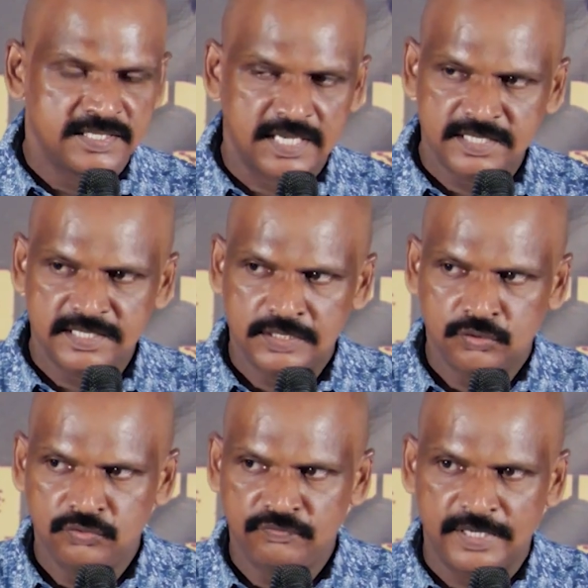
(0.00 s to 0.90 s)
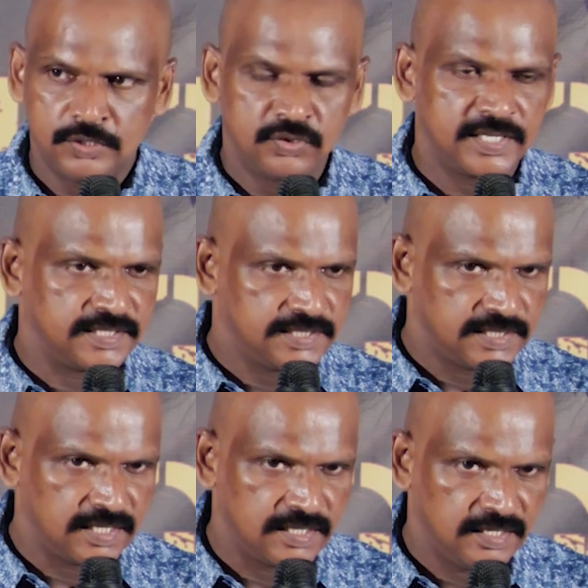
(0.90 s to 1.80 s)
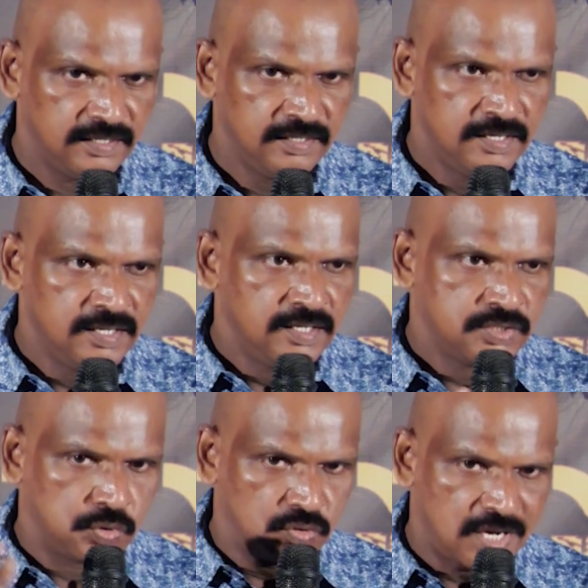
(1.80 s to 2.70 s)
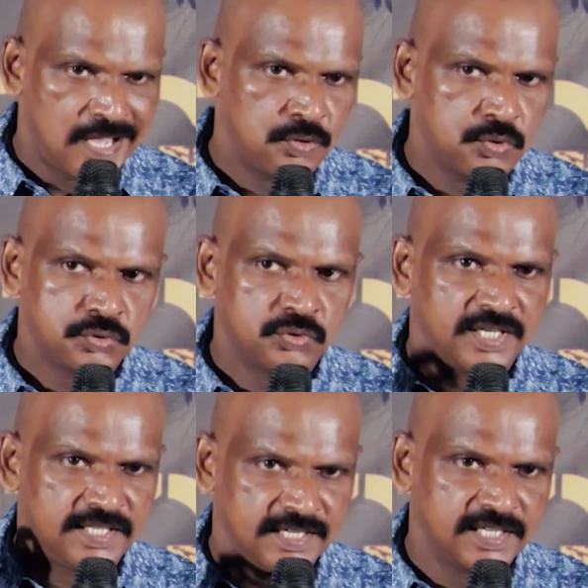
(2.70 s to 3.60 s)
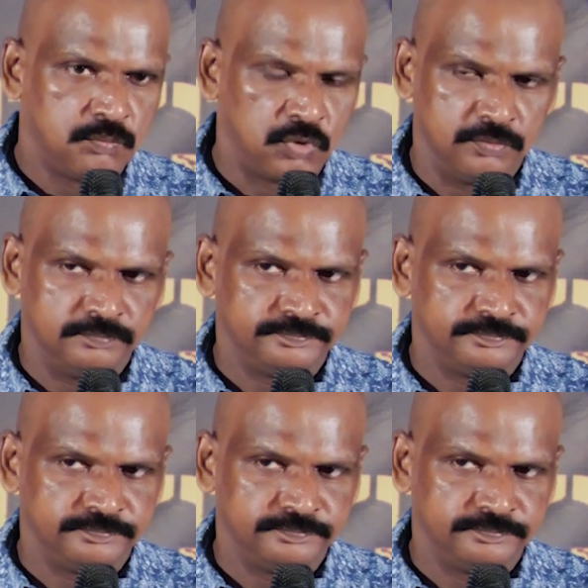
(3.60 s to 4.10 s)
సక్సెస్లకు ఫెయిల్యూర్కి అతీతంగా సో నాకు వస్తున్న ఇన్కంలో